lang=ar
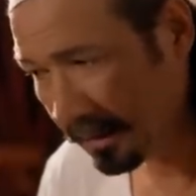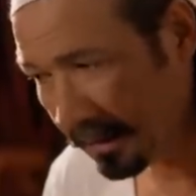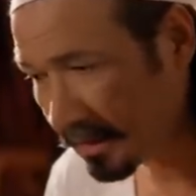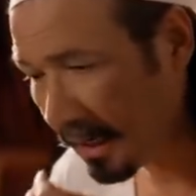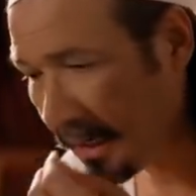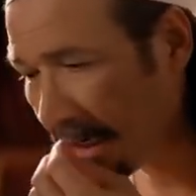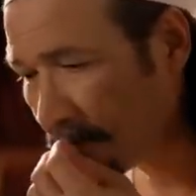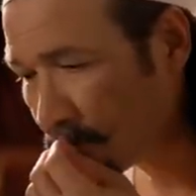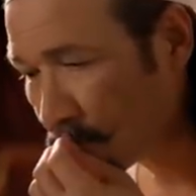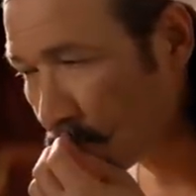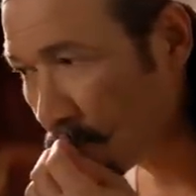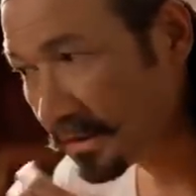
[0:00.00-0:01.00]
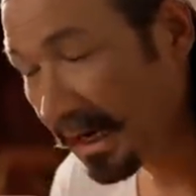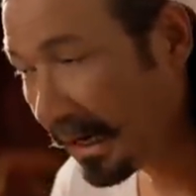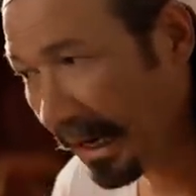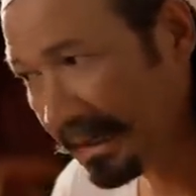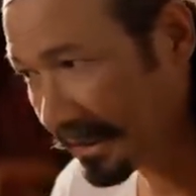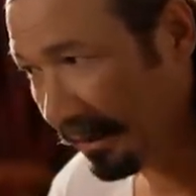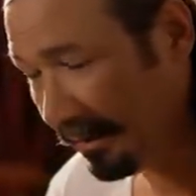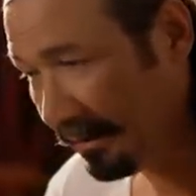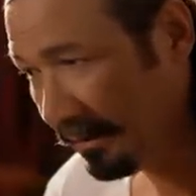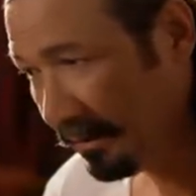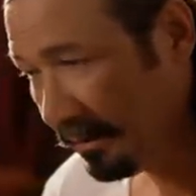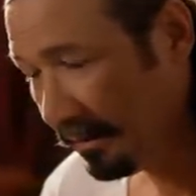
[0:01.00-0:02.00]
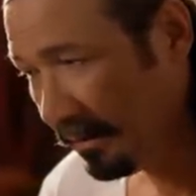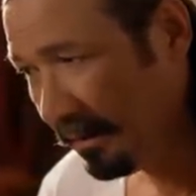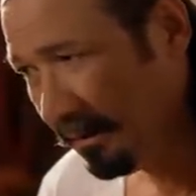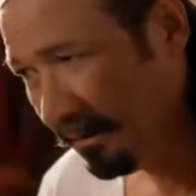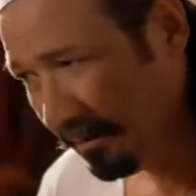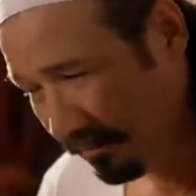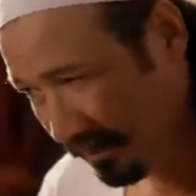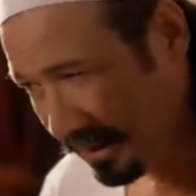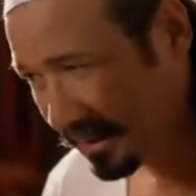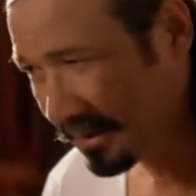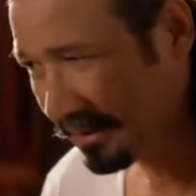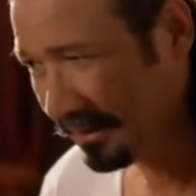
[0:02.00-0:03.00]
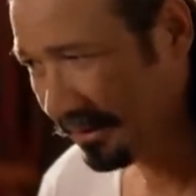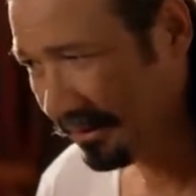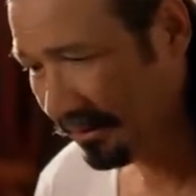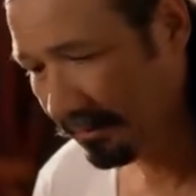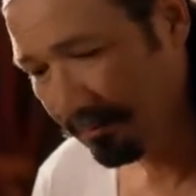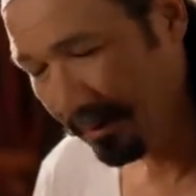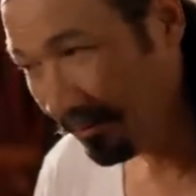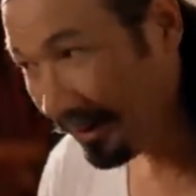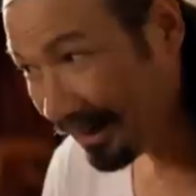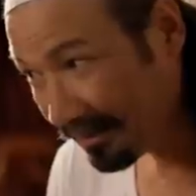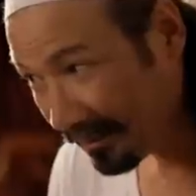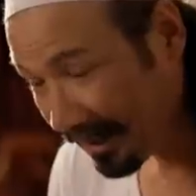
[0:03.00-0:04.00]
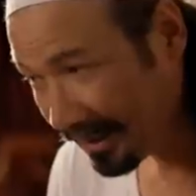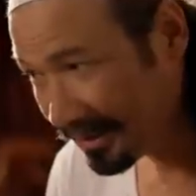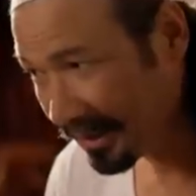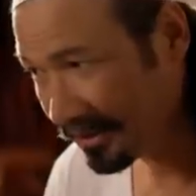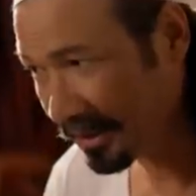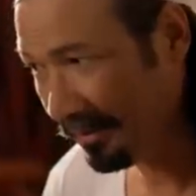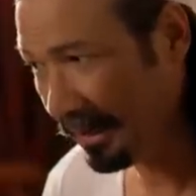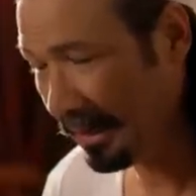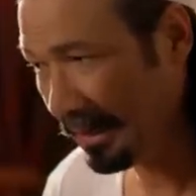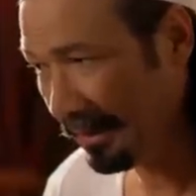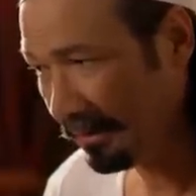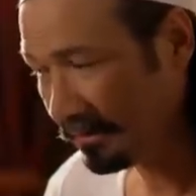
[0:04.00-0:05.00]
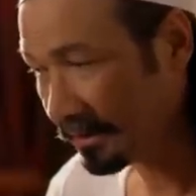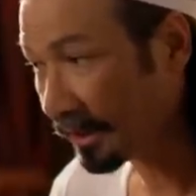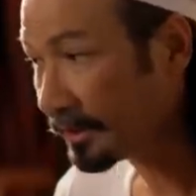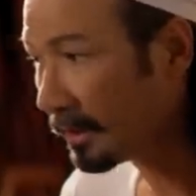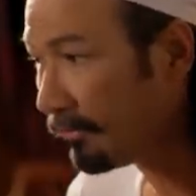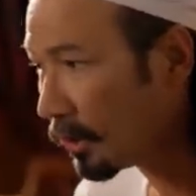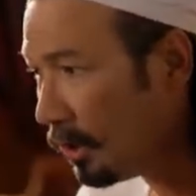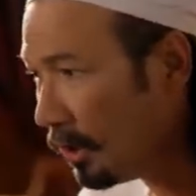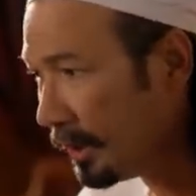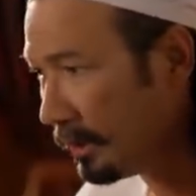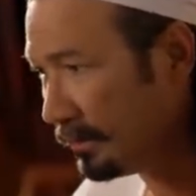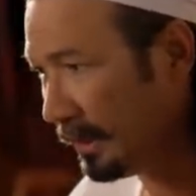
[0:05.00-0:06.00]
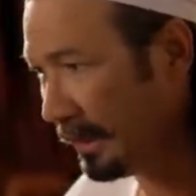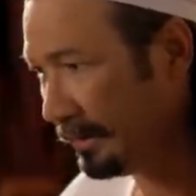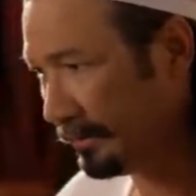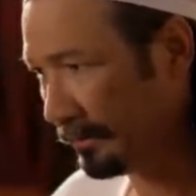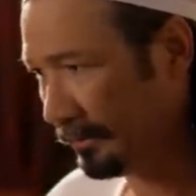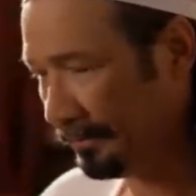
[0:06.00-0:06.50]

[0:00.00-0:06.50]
انت زي ال... زي العسل بس آه، من بعد ما خشت جميله صرت فرعون يا وداد